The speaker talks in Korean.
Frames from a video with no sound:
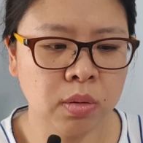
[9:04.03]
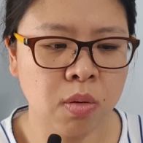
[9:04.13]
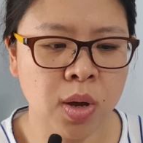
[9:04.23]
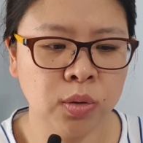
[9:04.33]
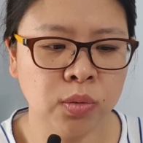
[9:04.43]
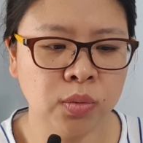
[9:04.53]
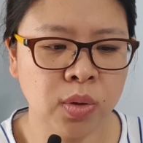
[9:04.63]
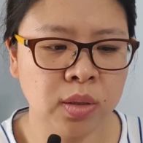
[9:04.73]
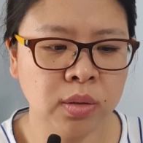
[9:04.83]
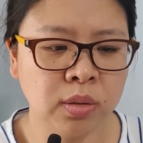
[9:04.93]

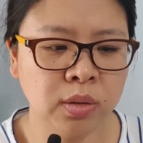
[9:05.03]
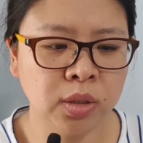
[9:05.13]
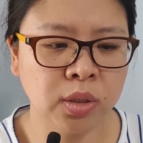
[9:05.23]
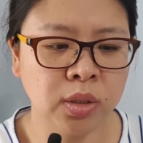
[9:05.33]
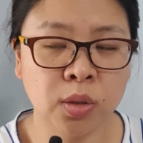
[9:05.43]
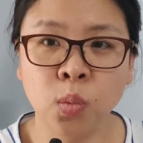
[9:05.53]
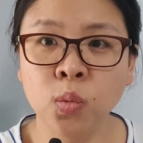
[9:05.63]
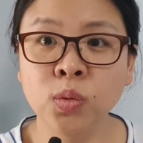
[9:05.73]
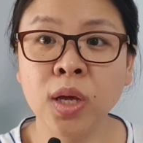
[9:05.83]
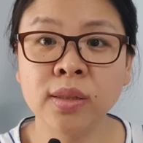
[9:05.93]
어학연수 하시는지 잘
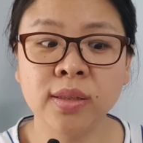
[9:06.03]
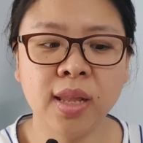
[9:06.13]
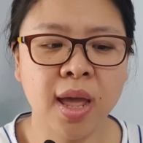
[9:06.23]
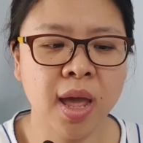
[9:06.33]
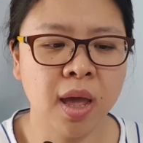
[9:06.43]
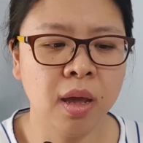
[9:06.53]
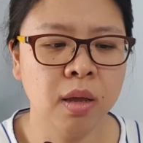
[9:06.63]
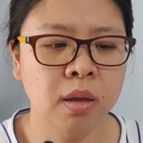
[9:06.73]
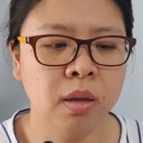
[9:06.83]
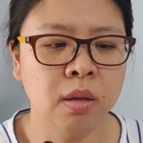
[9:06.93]
모르겠는데,
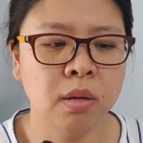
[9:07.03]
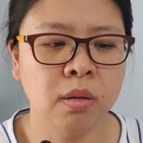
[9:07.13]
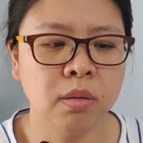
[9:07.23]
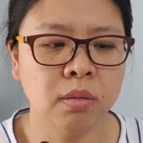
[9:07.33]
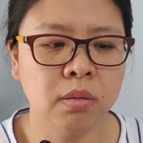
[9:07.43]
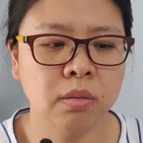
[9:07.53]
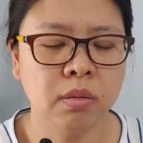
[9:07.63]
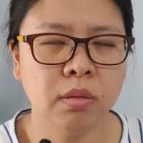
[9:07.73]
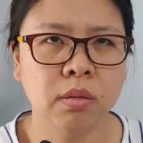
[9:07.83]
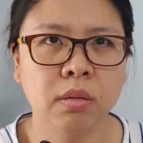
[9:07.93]

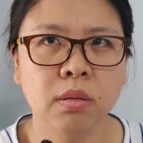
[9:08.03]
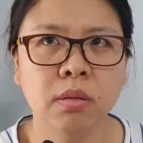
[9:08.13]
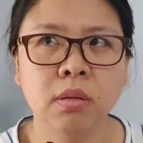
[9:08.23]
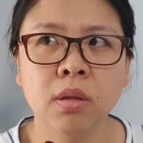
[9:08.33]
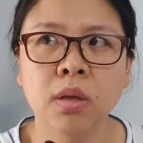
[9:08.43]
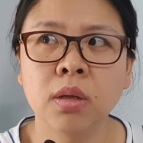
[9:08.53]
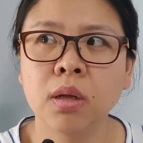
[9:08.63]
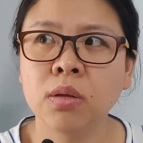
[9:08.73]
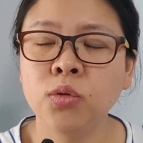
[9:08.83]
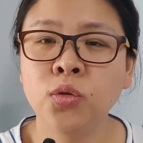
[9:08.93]
어,
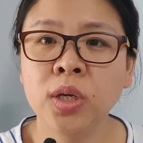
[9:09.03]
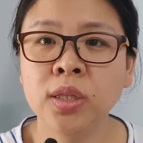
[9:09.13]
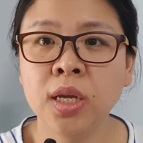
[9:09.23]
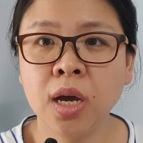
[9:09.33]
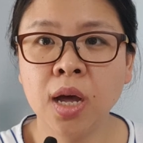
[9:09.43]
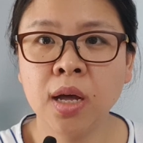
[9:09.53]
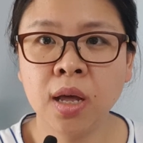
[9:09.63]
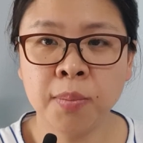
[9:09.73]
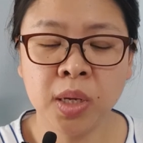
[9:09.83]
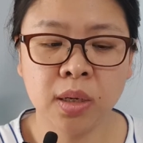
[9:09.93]
어,
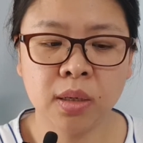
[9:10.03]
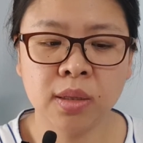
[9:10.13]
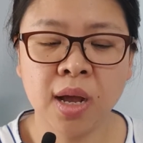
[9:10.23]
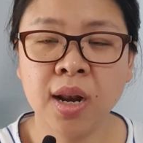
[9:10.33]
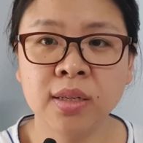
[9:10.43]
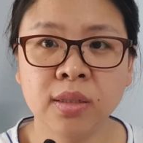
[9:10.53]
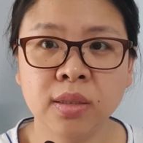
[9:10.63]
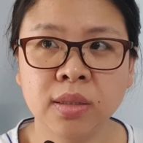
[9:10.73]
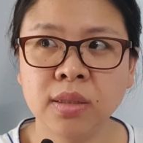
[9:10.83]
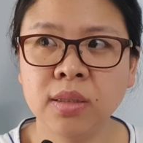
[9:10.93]
UNT가 아마
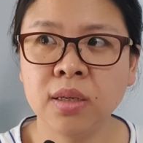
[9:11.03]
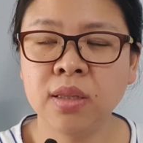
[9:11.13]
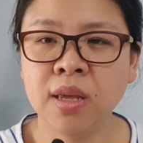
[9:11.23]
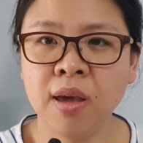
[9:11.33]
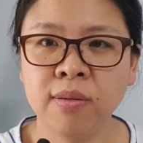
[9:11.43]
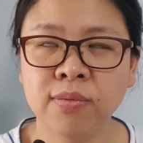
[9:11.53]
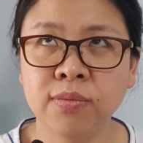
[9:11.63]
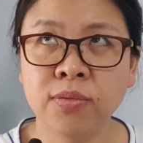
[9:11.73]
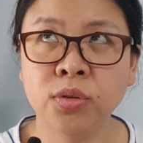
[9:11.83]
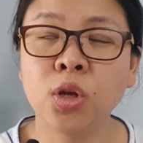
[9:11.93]
달라스 e t f
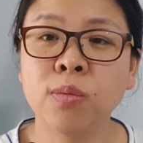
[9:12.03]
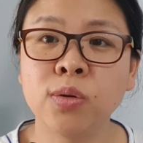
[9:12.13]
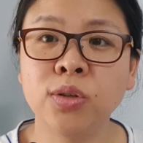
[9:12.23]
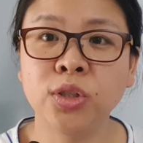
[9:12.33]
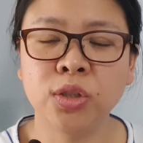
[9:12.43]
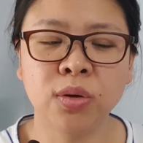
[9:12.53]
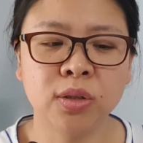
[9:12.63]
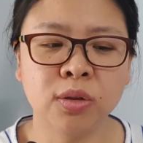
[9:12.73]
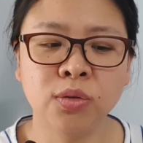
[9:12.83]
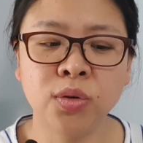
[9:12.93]
FW
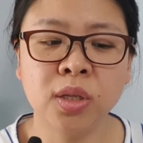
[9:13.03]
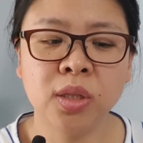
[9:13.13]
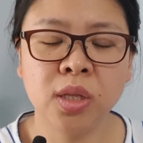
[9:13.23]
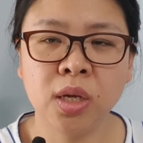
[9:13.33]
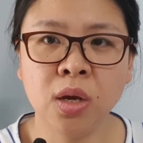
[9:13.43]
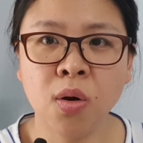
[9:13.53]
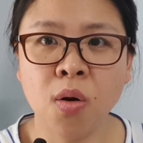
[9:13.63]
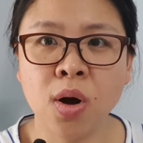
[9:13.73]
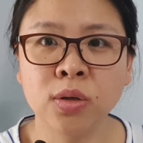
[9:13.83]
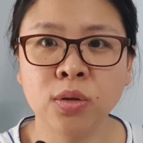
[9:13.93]
지역에서는 UNT
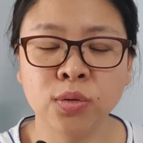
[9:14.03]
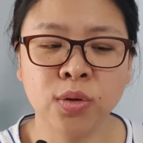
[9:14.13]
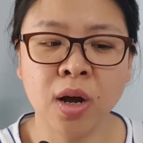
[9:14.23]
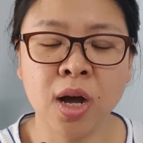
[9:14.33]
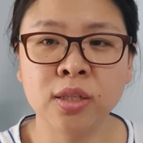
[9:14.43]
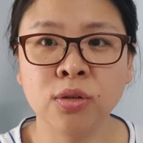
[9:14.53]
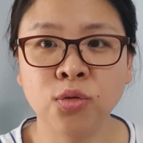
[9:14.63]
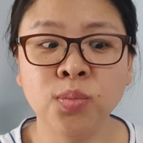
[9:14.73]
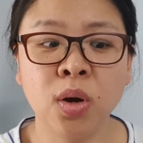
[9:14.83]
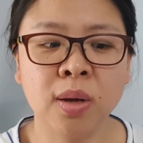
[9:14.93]
어학연수가 가장
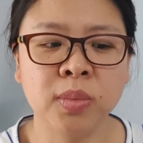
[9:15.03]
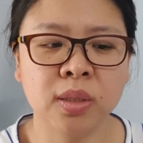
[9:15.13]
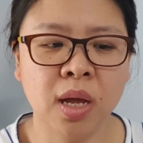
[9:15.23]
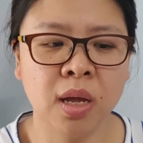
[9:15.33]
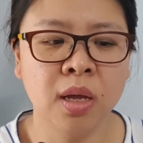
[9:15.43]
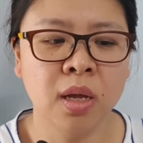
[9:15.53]
유명합니다.